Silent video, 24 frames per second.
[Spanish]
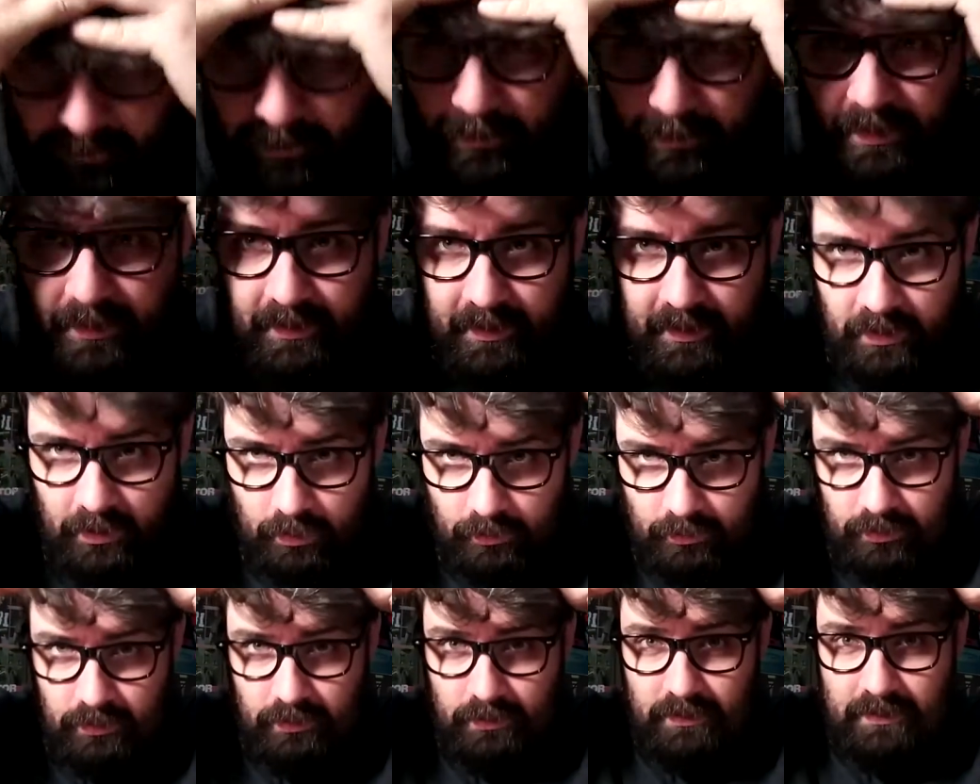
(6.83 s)
Vamos a hacer
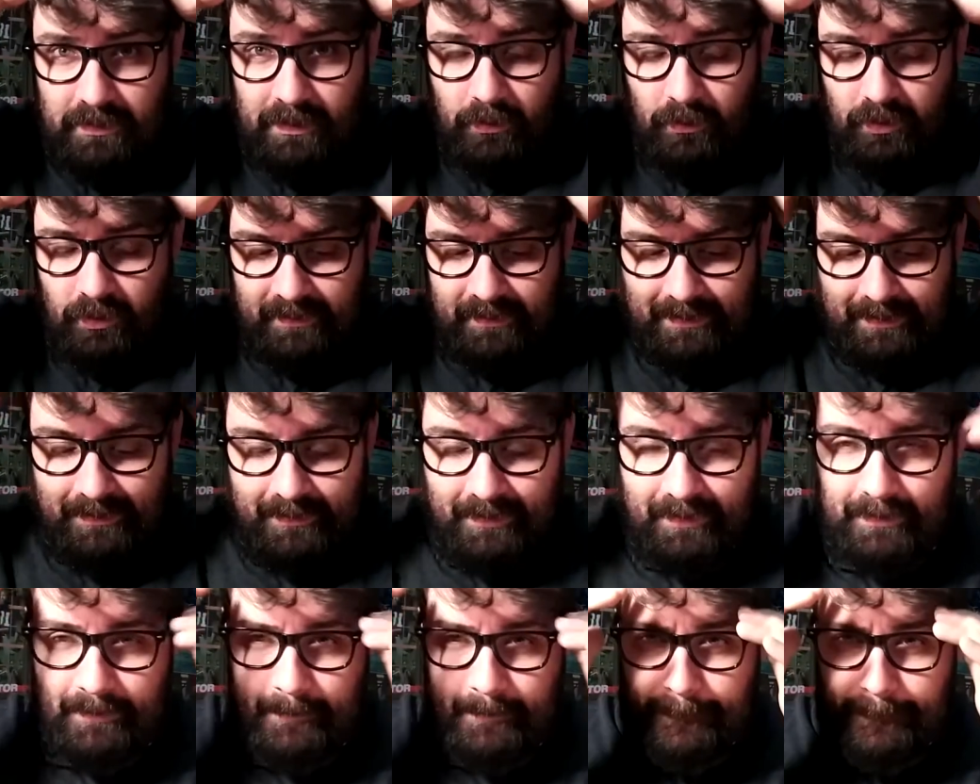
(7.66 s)
como. ¿Te acordáis
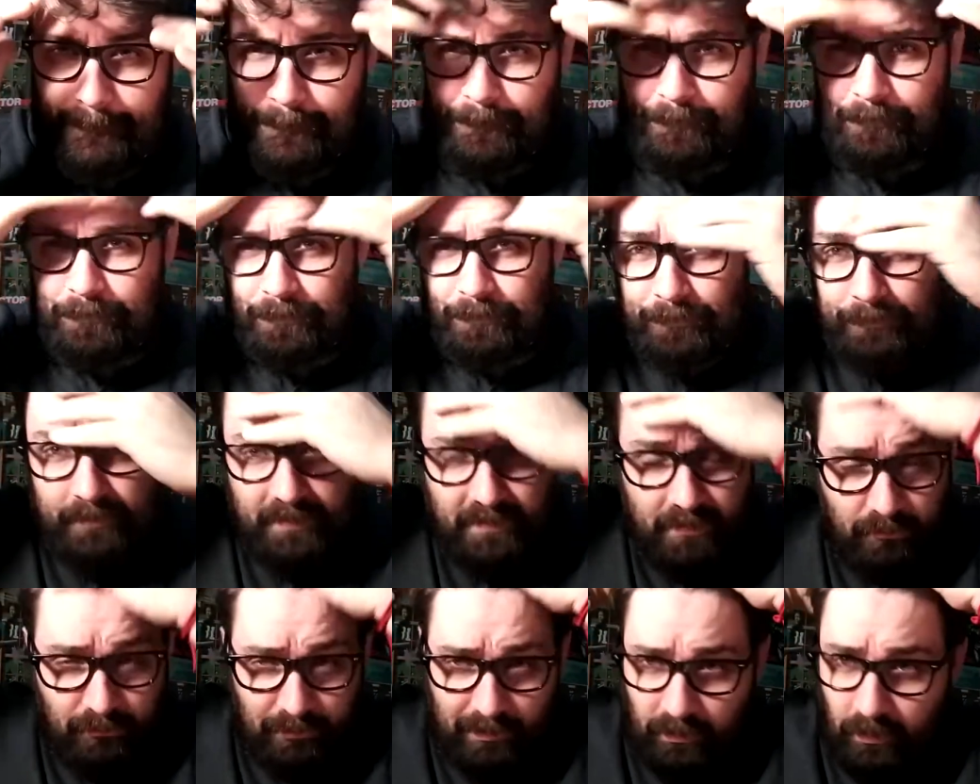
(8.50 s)
de.
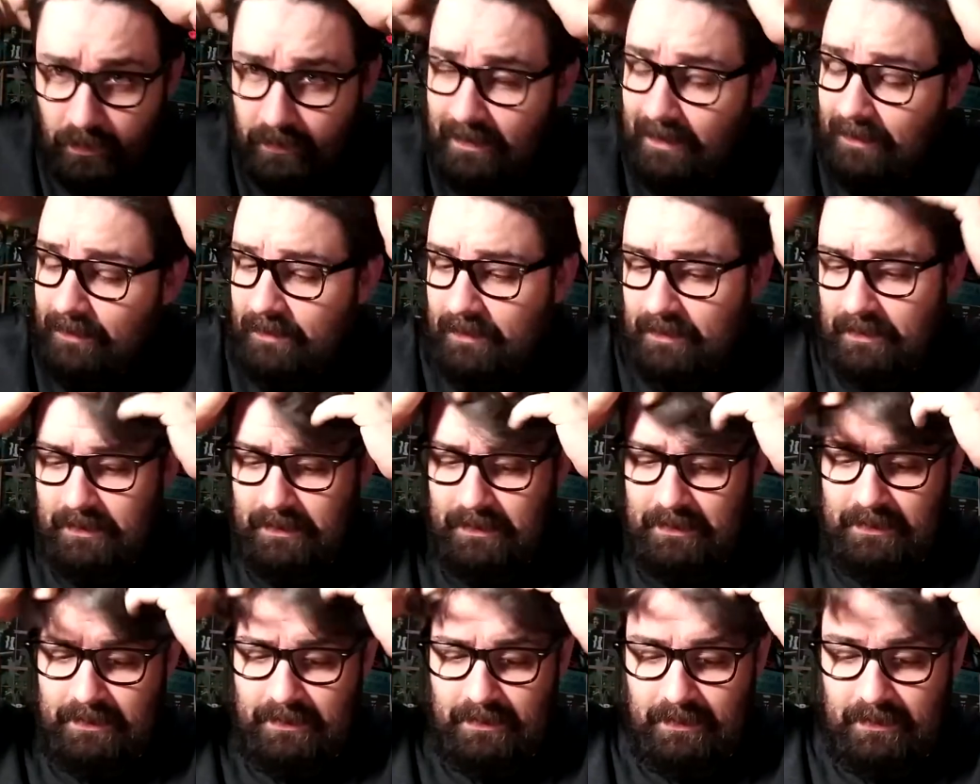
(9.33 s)
Mm, ¿Os acordáis
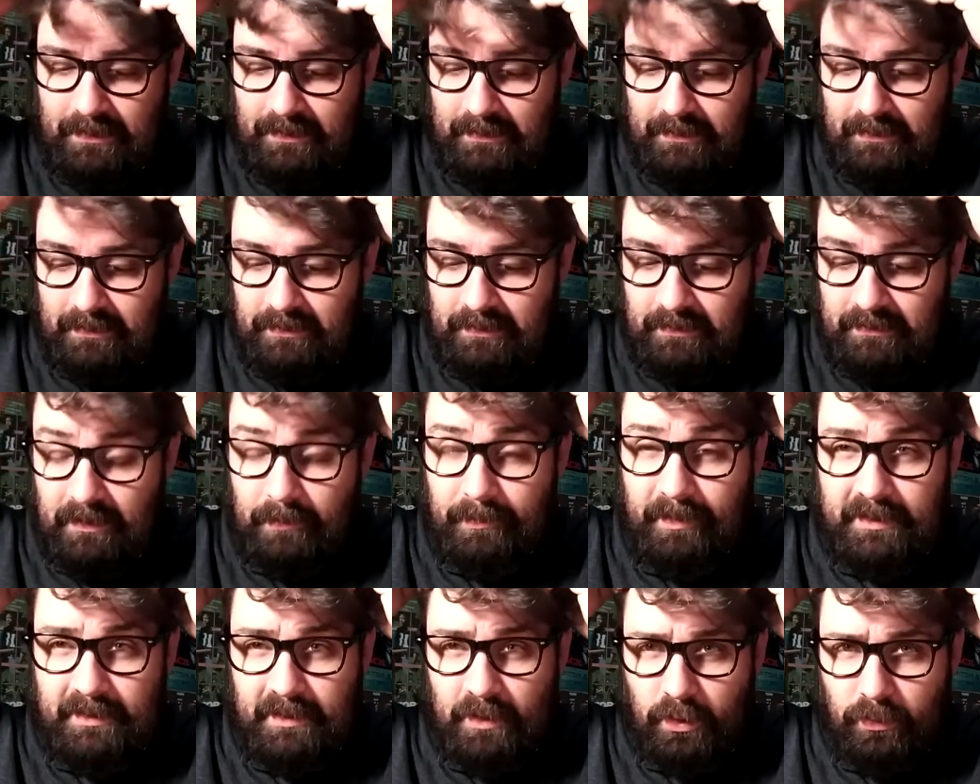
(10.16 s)
de. del
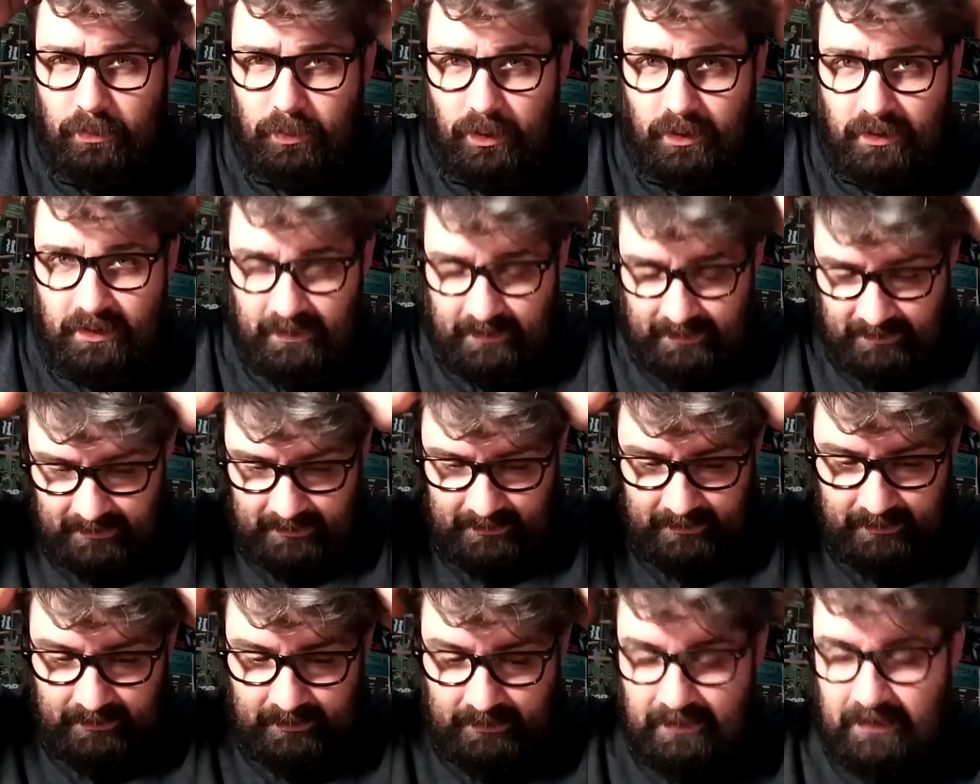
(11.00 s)
Bertino Borne
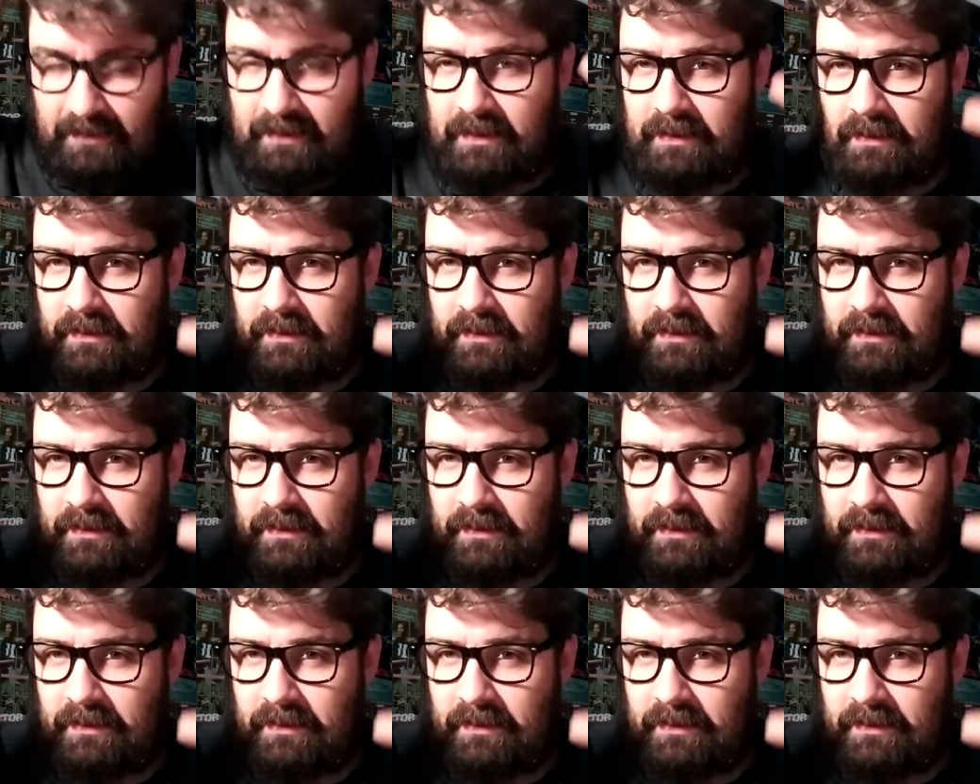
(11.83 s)
que.